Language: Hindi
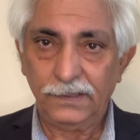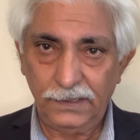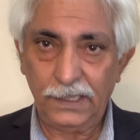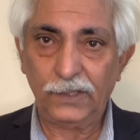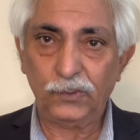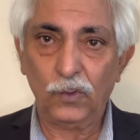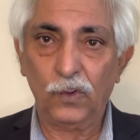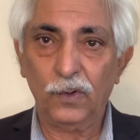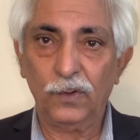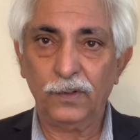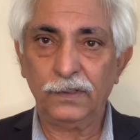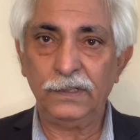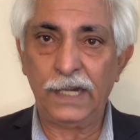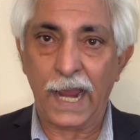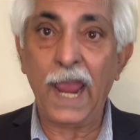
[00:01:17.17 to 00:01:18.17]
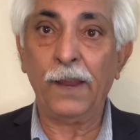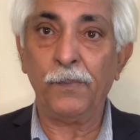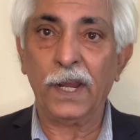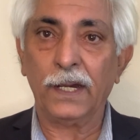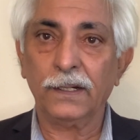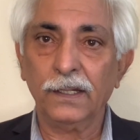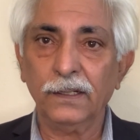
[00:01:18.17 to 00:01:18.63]
ये जो नैब
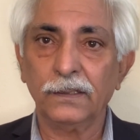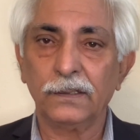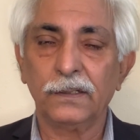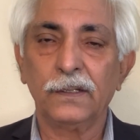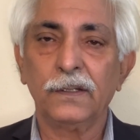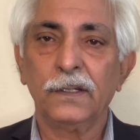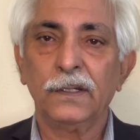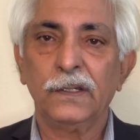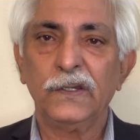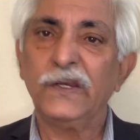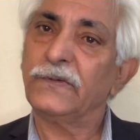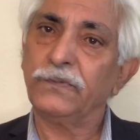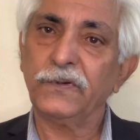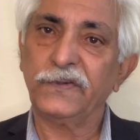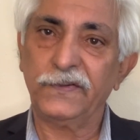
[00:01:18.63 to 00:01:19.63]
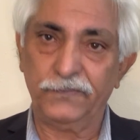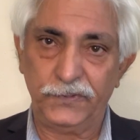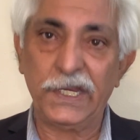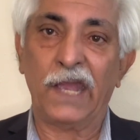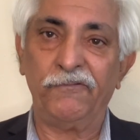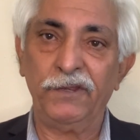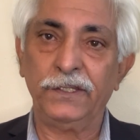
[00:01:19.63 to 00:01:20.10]
है ना इस पर सिर्फ
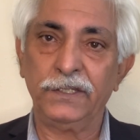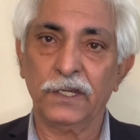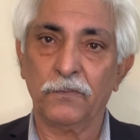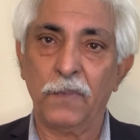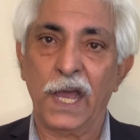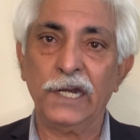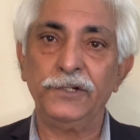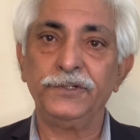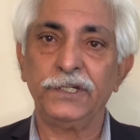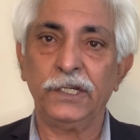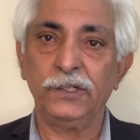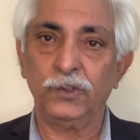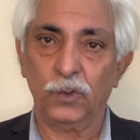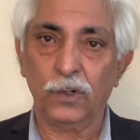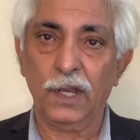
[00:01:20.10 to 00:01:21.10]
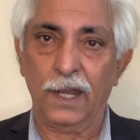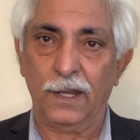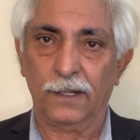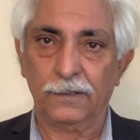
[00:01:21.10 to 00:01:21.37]
जावेद इकबाल चेंज होगा